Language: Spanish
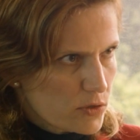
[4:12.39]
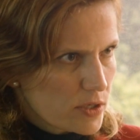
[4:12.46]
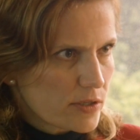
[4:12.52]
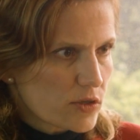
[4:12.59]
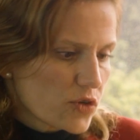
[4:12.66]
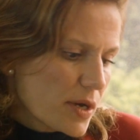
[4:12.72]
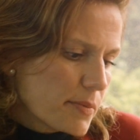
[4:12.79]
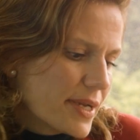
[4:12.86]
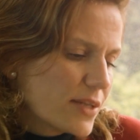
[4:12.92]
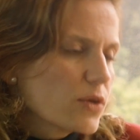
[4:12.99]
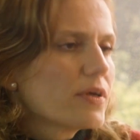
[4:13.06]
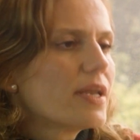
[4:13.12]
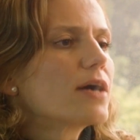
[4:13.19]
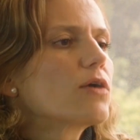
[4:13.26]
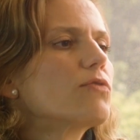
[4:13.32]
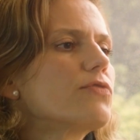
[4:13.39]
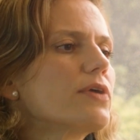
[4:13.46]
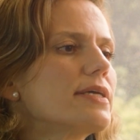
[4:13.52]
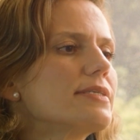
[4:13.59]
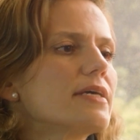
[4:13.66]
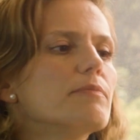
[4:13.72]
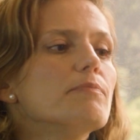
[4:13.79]
O sea, te estoy hablando de la
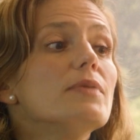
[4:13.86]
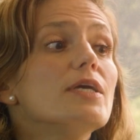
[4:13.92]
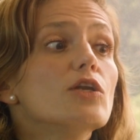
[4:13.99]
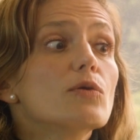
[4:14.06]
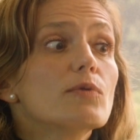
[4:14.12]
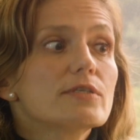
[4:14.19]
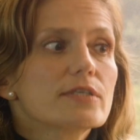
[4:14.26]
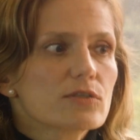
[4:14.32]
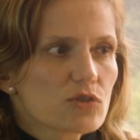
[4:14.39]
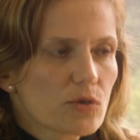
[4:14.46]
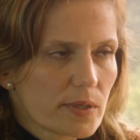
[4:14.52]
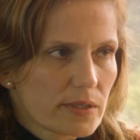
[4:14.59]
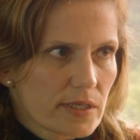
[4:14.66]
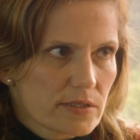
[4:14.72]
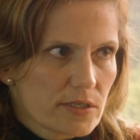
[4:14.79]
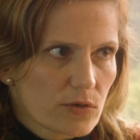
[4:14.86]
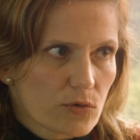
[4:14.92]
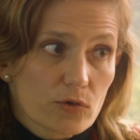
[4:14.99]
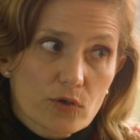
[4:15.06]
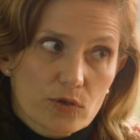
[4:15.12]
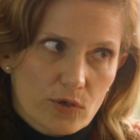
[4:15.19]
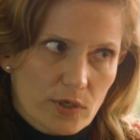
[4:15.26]
conferencia en
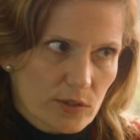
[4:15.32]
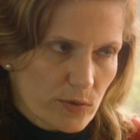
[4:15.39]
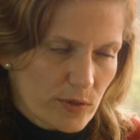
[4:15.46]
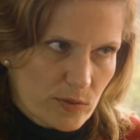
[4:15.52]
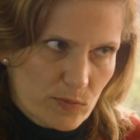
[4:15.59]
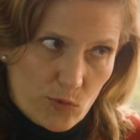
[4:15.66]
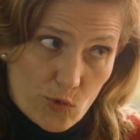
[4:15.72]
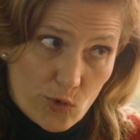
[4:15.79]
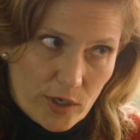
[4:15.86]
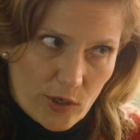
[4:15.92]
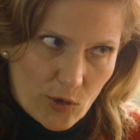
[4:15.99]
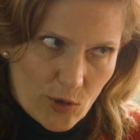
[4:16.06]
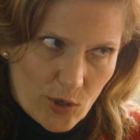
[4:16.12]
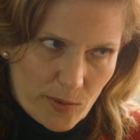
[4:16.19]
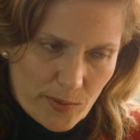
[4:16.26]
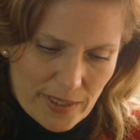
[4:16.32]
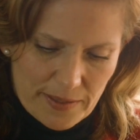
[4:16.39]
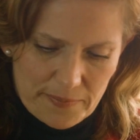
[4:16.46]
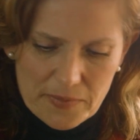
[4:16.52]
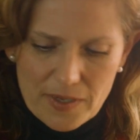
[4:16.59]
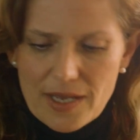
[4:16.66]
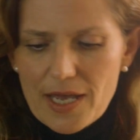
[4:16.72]
1995. Yo creo que tú eres muy joven.
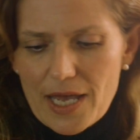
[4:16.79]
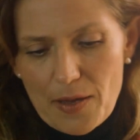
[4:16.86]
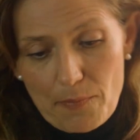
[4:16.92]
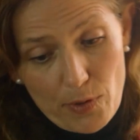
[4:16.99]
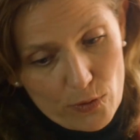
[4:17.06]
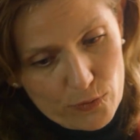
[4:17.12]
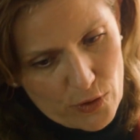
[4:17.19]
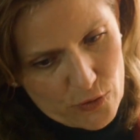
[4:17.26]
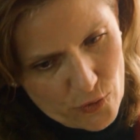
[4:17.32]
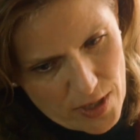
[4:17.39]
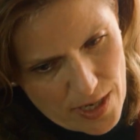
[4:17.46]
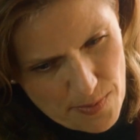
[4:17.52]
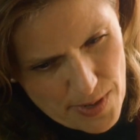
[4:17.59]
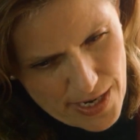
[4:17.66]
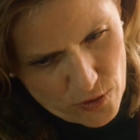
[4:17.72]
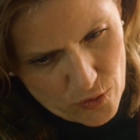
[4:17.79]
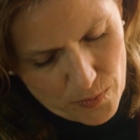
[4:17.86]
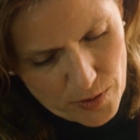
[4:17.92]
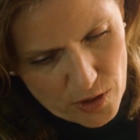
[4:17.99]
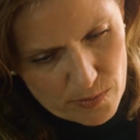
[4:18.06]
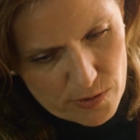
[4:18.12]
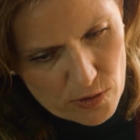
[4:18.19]
No pero te estoy hablando,
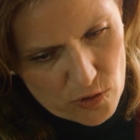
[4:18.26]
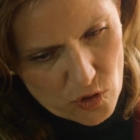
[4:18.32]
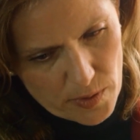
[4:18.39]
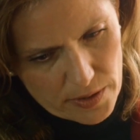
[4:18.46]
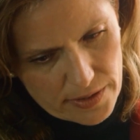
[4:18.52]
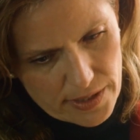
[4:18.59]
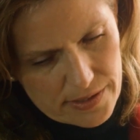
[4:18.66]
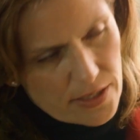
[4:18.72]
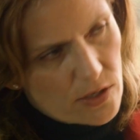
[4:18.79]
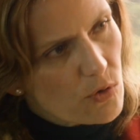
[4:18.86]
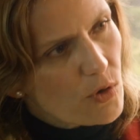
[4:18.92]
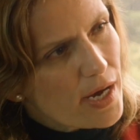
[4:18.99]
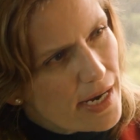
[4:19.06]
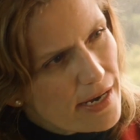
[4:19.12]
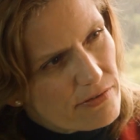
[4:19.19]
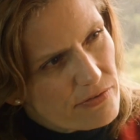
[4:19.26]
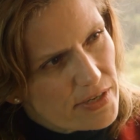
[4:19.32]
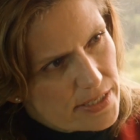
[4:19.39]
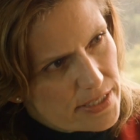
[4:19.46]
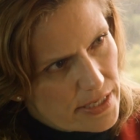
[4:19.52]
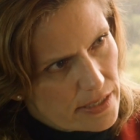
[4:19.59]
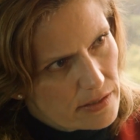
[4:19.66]
1995 a la
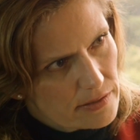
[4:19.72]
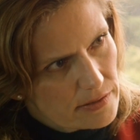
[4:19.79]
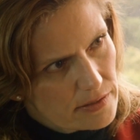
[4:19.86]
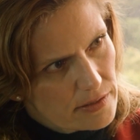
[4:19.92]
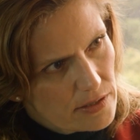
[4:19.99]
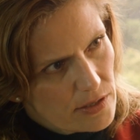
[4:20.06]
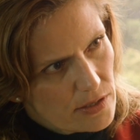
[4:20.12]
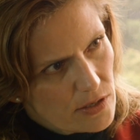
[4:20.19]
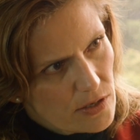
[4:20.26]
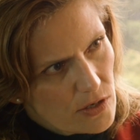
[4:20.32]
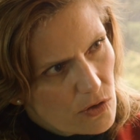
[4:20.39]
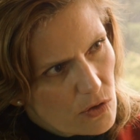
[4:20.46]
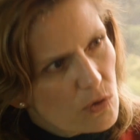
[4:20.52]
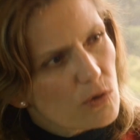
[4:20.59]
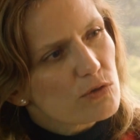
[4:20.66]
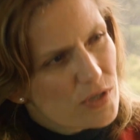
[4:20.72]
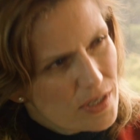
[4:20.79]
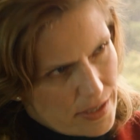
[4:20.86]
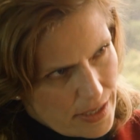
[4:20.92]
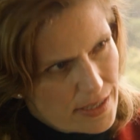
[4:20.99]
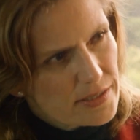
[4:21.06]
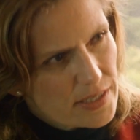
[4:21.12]
fecha.
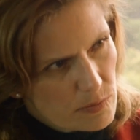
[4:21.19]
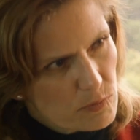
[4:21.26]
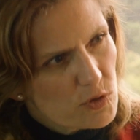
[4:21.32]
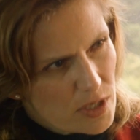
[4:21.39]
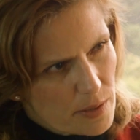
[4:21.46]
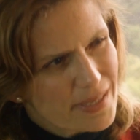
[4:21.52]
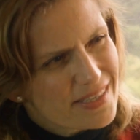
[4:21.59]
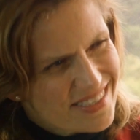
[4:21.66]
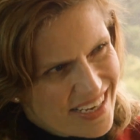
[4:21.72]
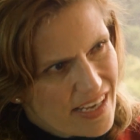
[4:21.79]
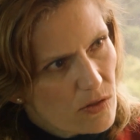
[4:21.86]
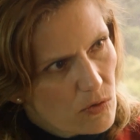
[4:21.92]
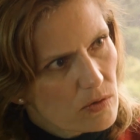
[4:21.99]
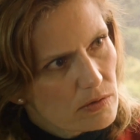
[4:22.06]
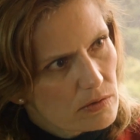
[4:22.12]
¿Consideras que hemos avanzado?